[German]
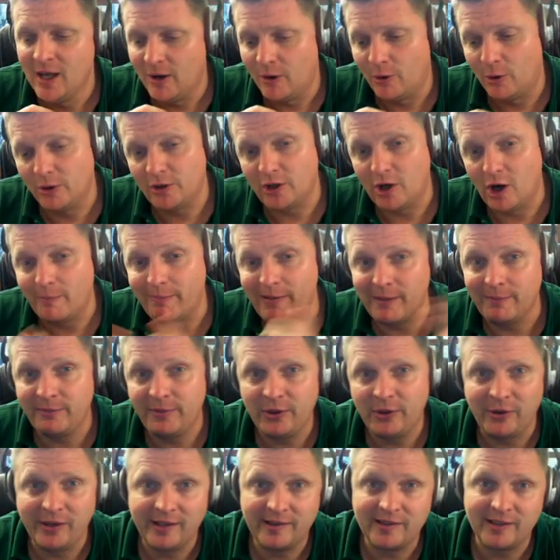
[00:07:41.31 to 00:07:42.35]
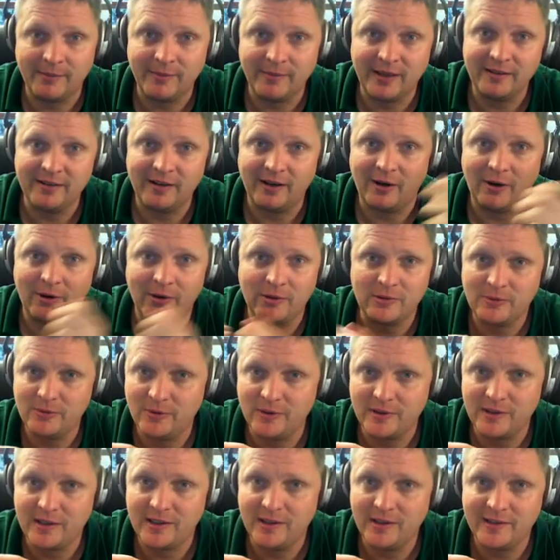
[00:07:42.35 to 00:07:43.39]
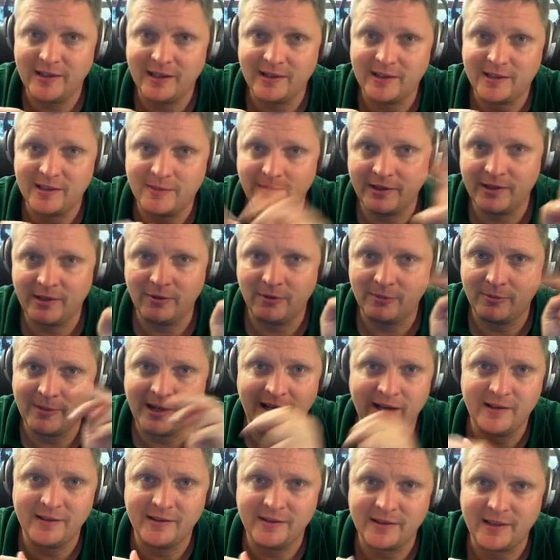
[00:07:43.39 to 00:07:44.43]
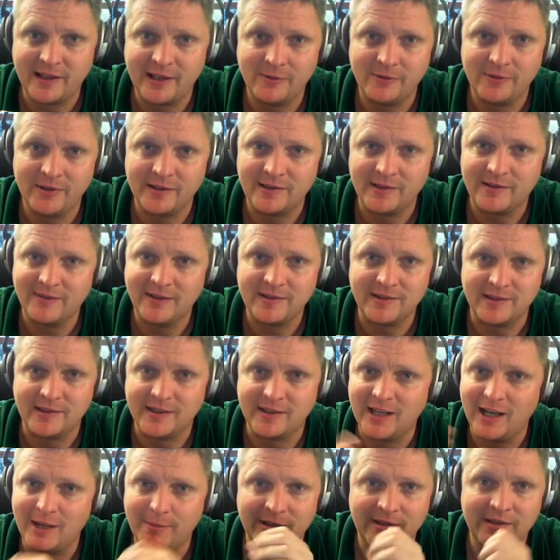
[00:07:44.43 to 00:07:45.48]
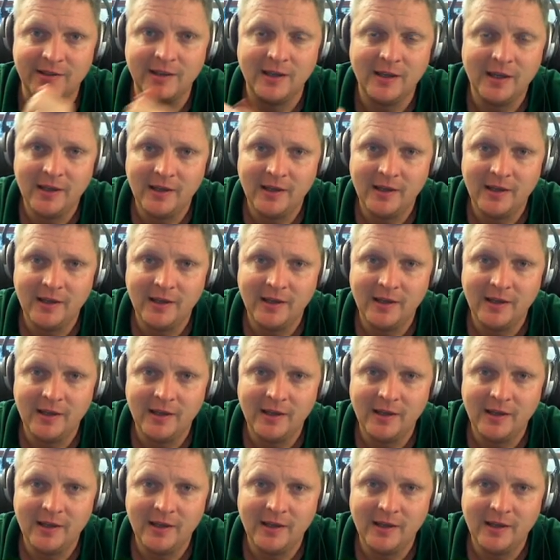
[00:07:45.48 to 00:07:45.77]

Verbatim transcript: Oder ob MBUX am Ende auch nur hier, sage ich mal, die normalen 320 Kbit